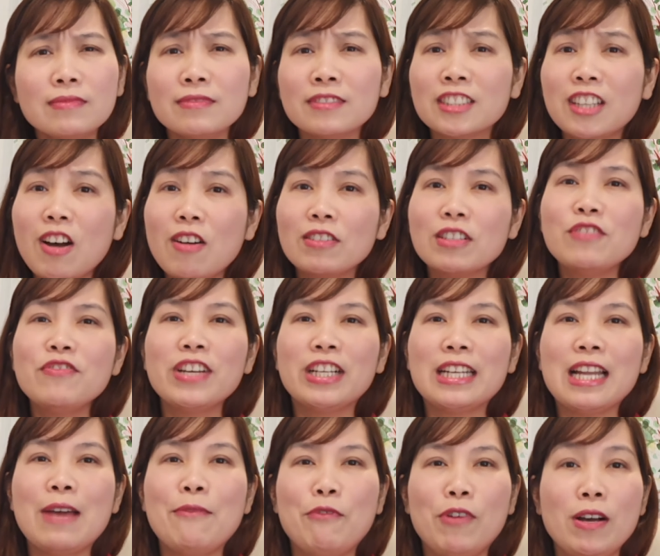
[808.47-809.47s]
còn nước Việt
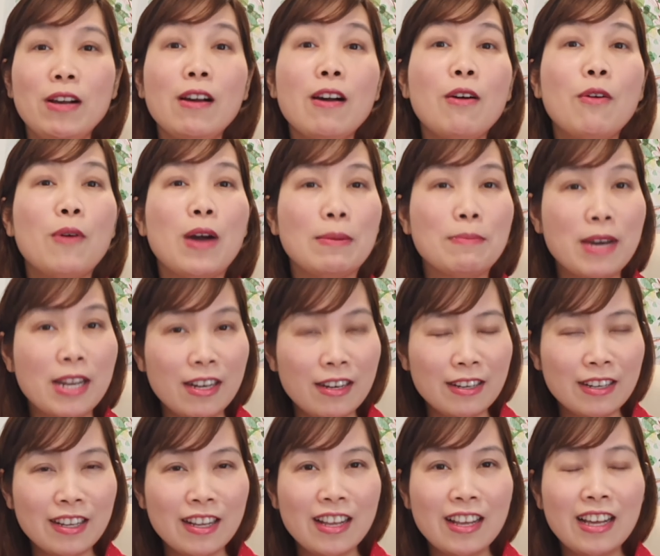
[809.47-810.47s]
Nam vẫn còn hòa bình
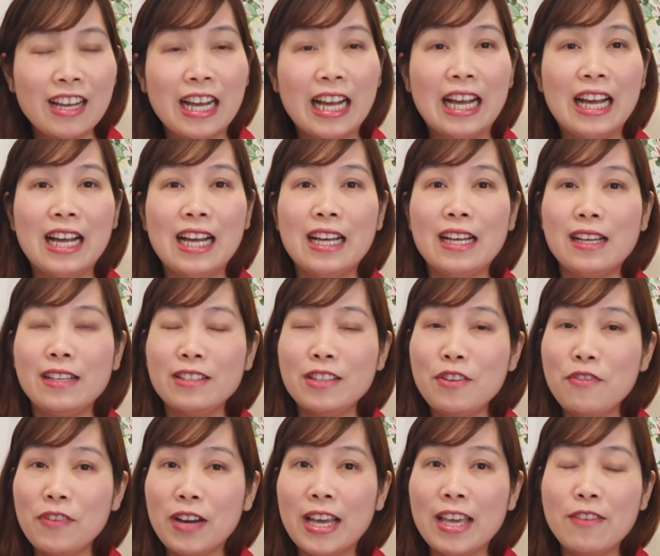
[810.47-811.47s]
à, như
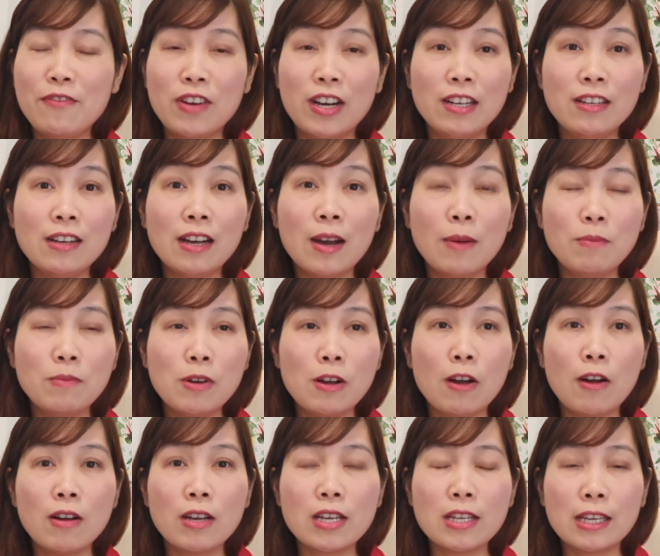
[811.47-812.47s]
vậy vẫn không
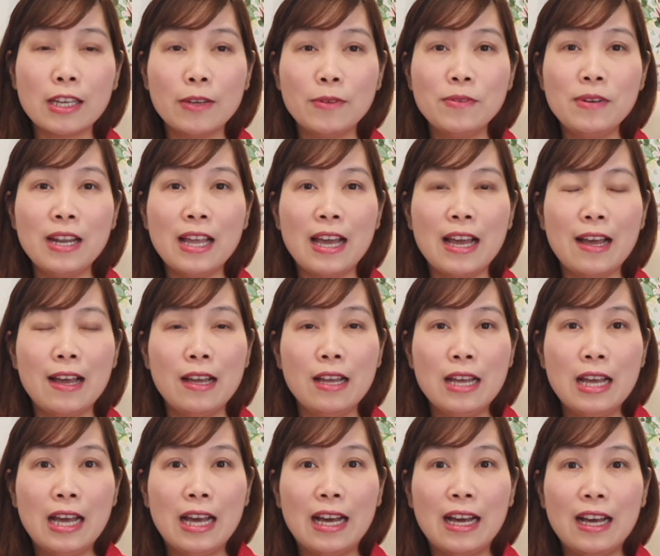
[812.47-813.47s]
có cái kiểu là
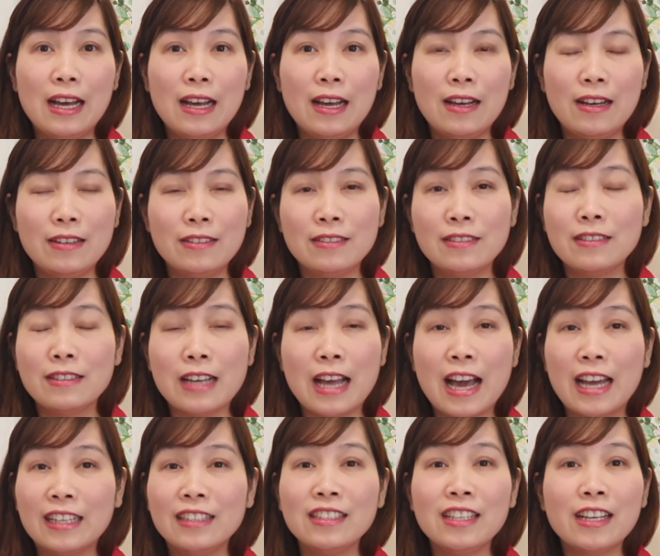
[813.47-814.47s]
à,
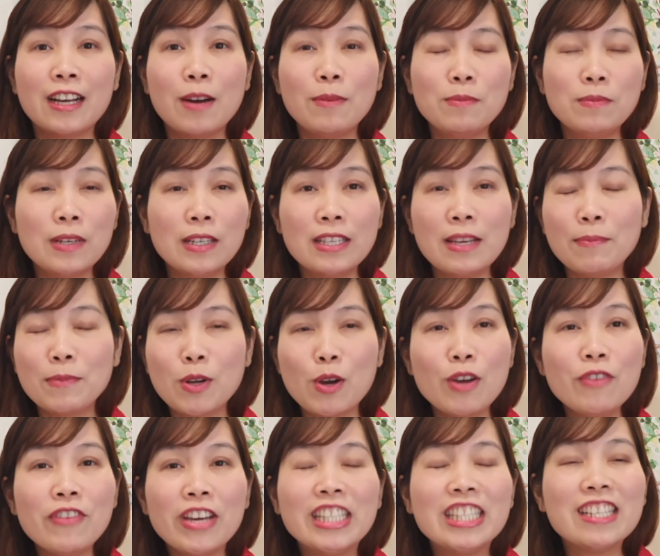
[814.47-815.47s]
hạnh thì không dám
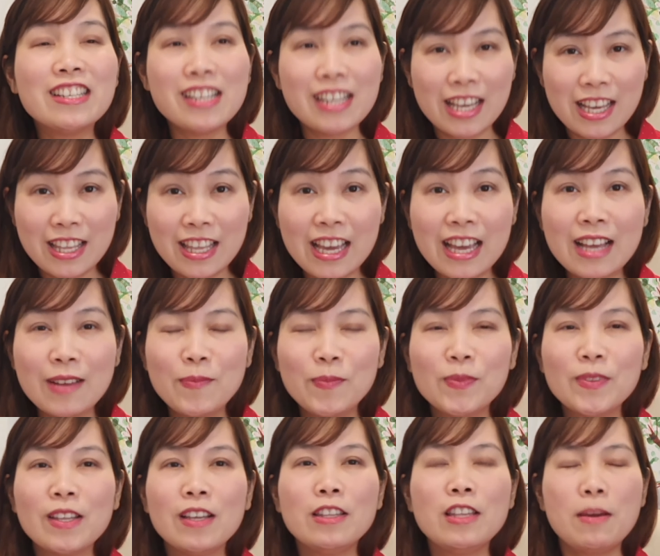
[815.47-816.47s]
nói về chính trị nha
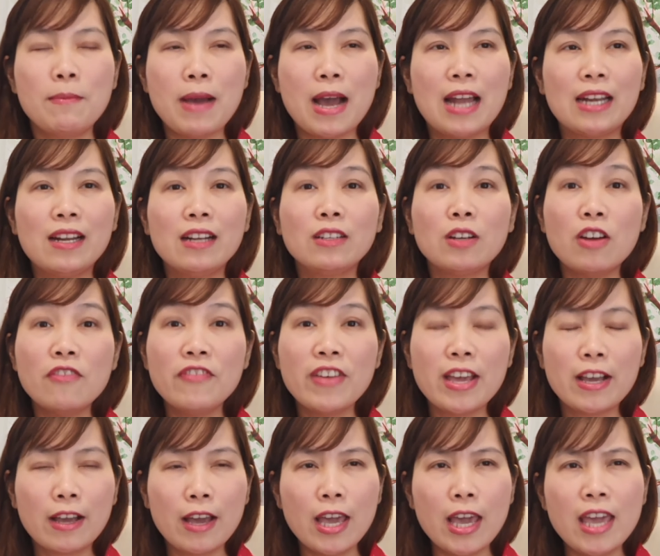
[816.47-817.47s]
nhưng mà hạnh đang nói về
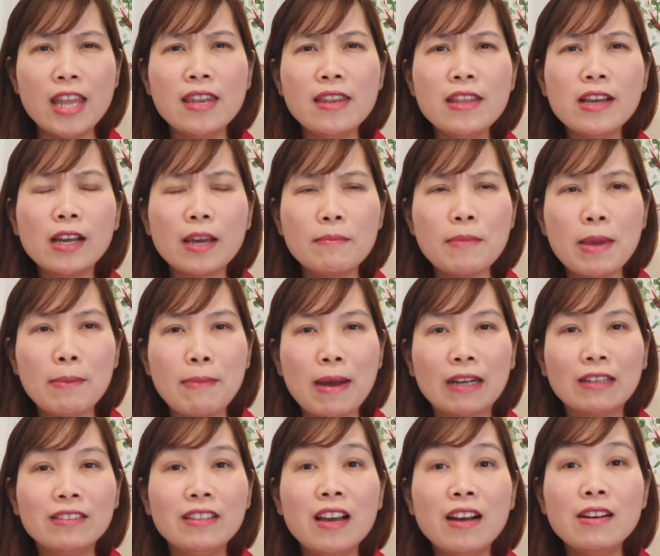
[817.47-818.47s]
cái ít nhất cái bề mặt
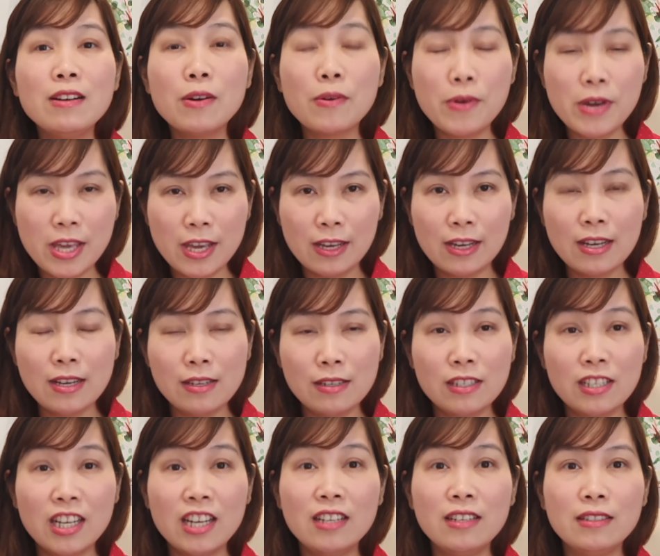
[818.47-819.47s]
nhân quyền á,
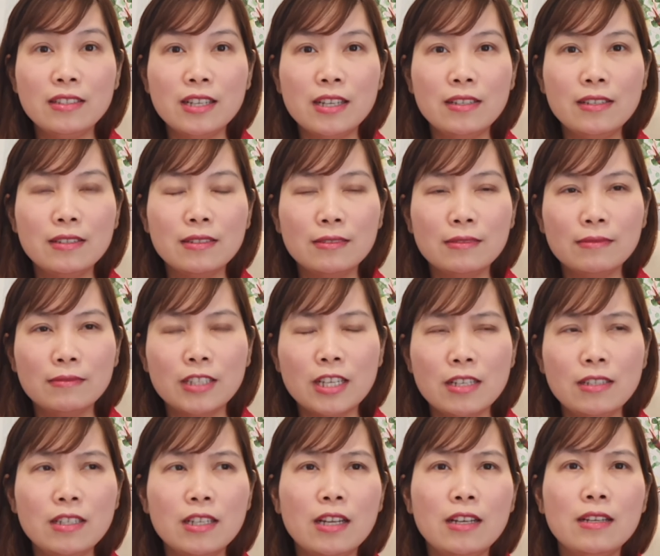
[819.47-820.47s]
trên trên trên
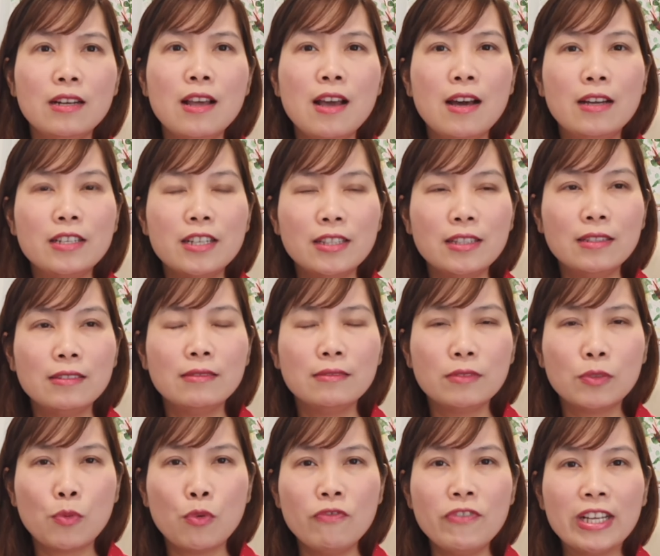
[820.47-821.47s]
trên trên
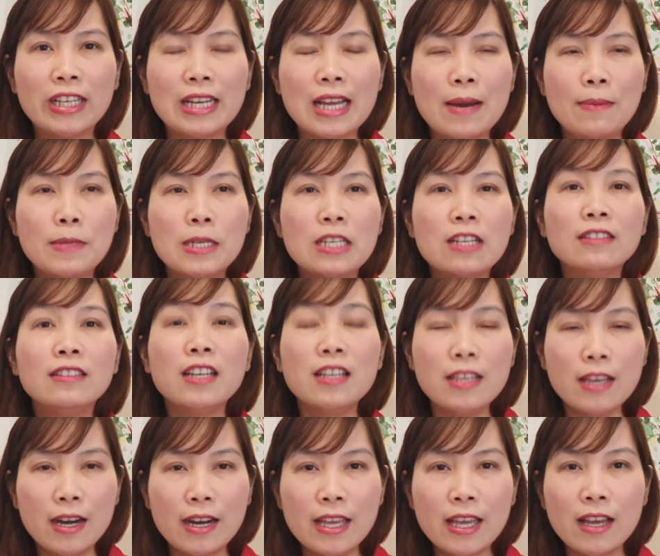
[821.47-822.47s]
của Việt Nam trên thế
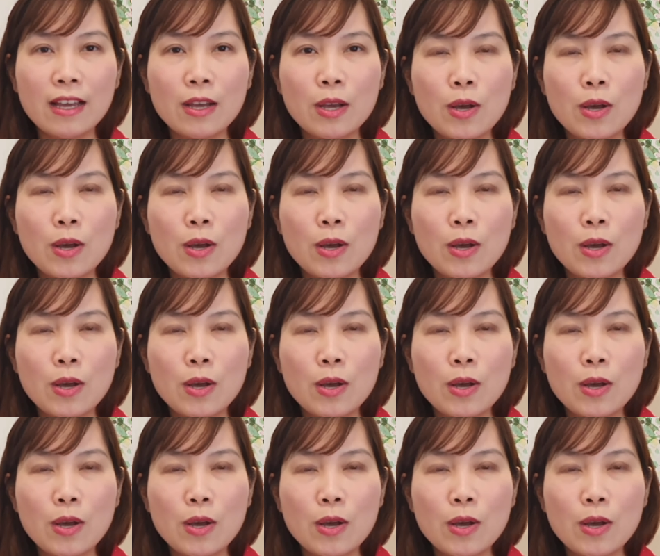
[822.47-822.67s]
giới á,